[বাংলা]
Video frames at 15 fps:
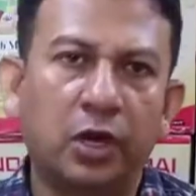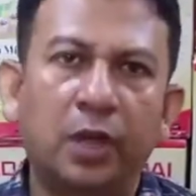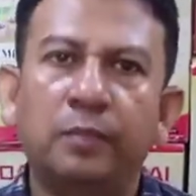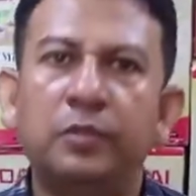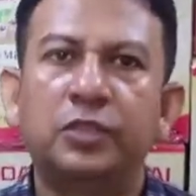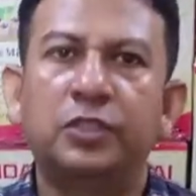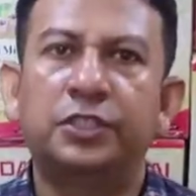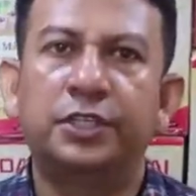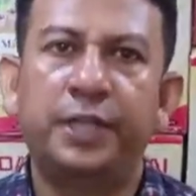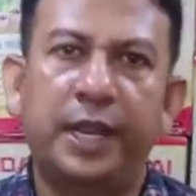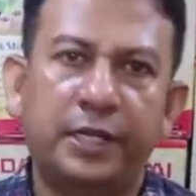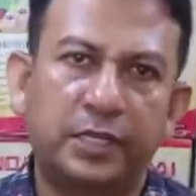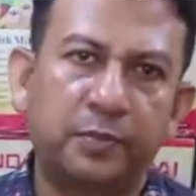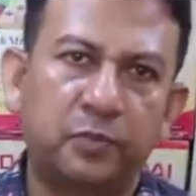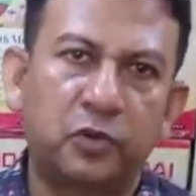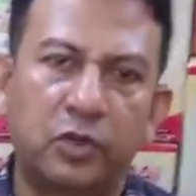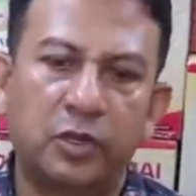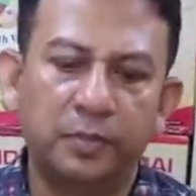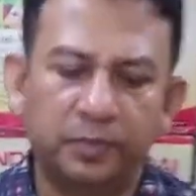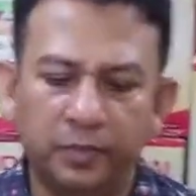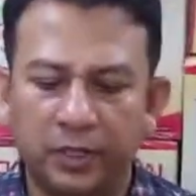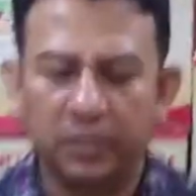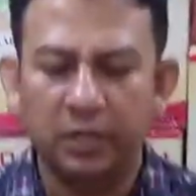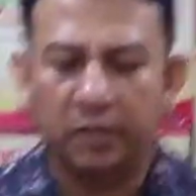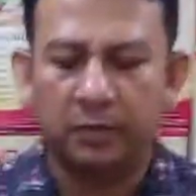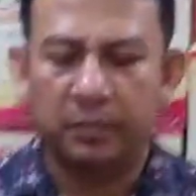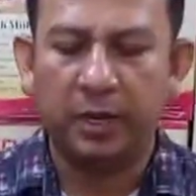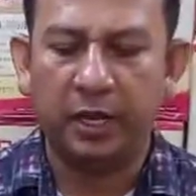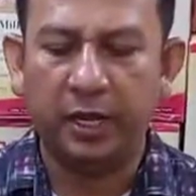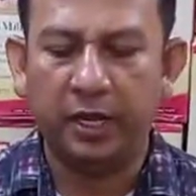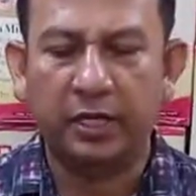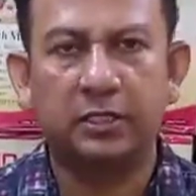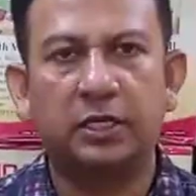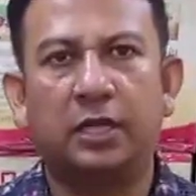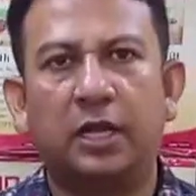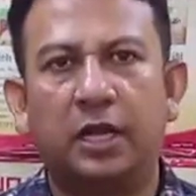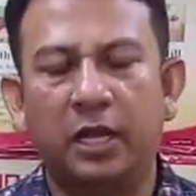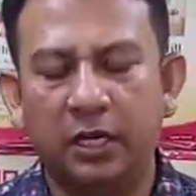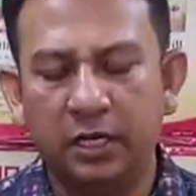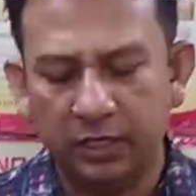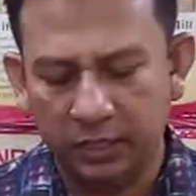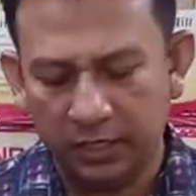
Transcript: বললাম সেটা একটা প্রলেপ বা একটা কালার